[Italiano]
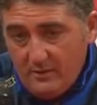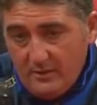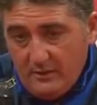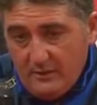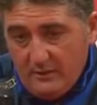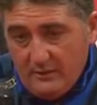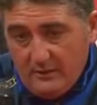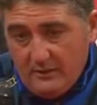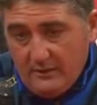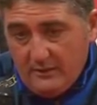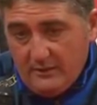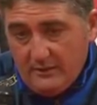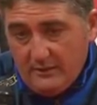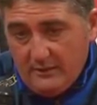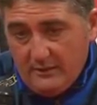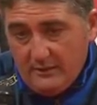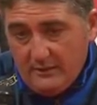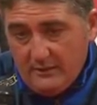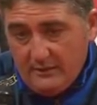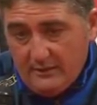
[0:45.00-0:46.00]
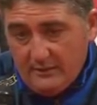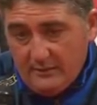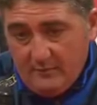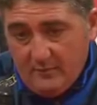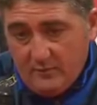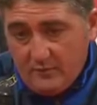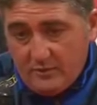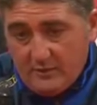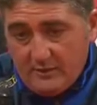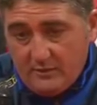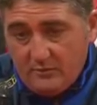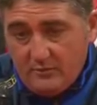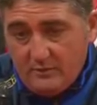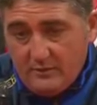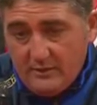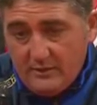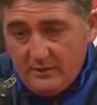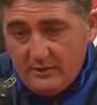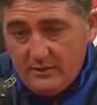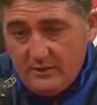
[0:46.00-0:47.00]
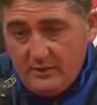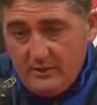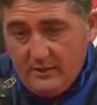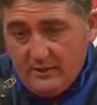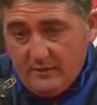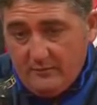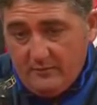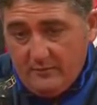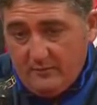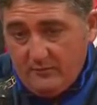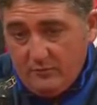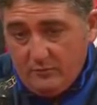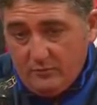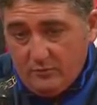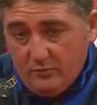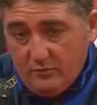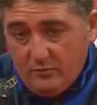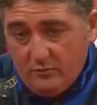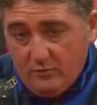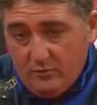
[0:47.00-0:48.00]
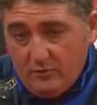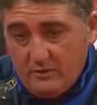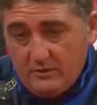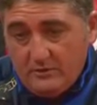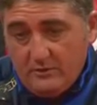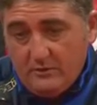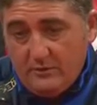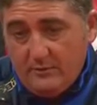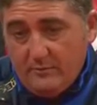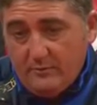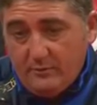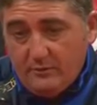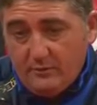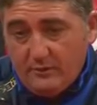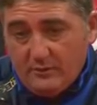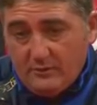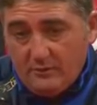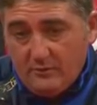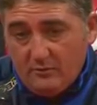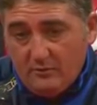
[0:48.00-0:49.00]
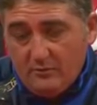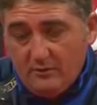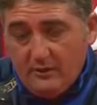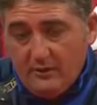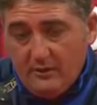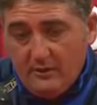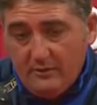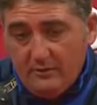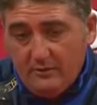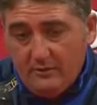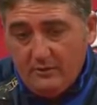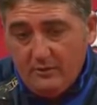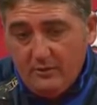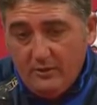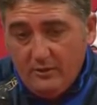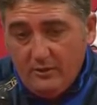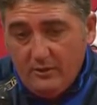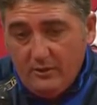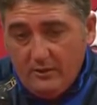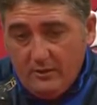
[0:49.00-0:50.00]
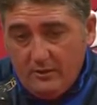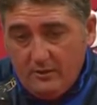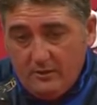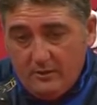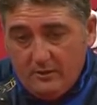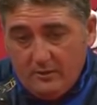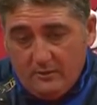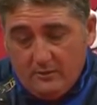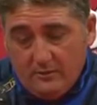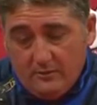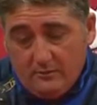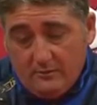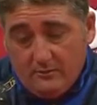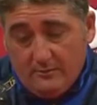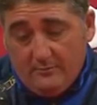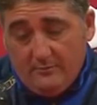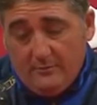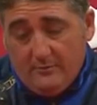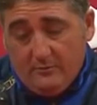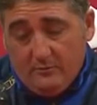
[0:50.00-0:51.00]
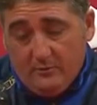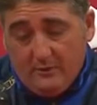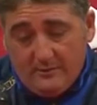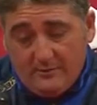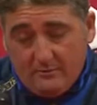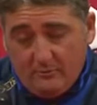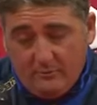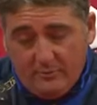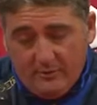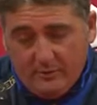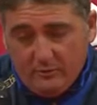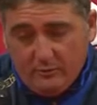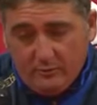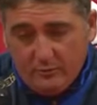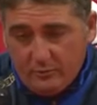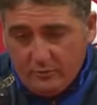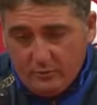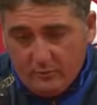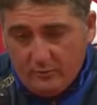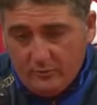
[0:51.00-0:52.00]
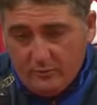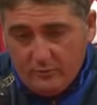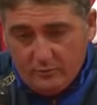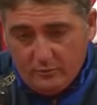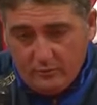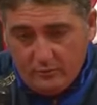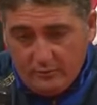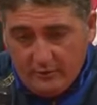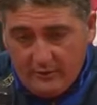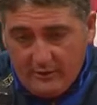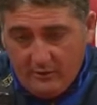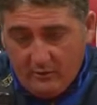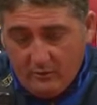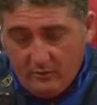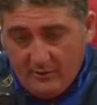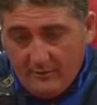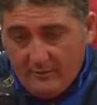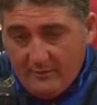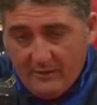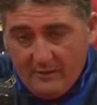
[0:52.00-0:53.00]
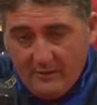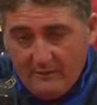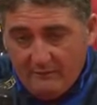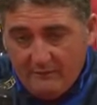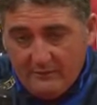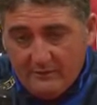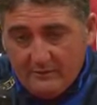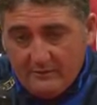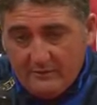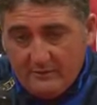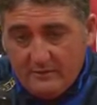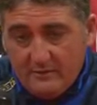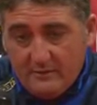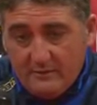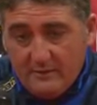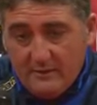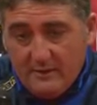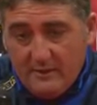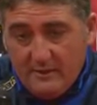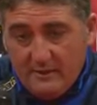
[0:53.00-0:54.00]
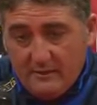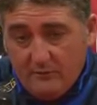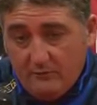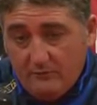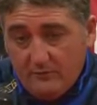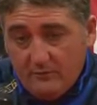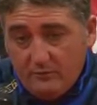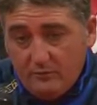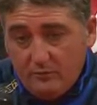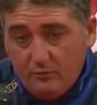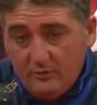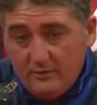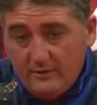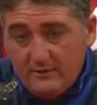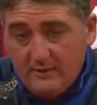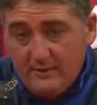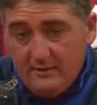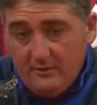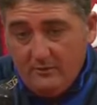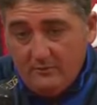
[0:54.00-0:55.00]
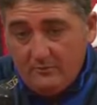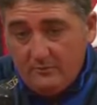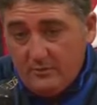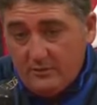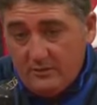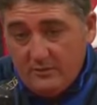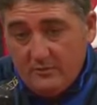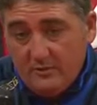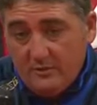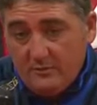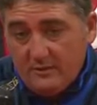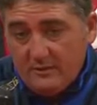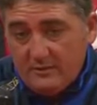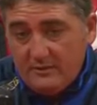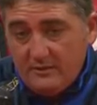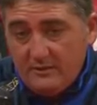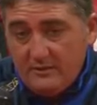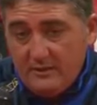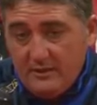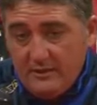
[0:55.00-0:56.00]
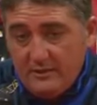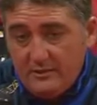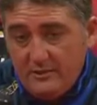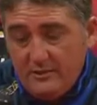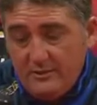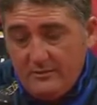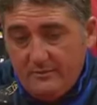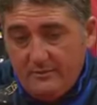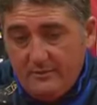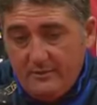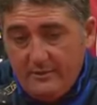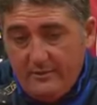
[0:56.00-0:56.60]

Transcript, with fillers: e niente, abbiamo cercato di reagire, abbiamo avuto un'occasione importante con Gheio non ha, non ha, stoppato purtroppo su un triangolo una palla invitantissima in aria, hanno fatto 2-0, siamo rimasti in 10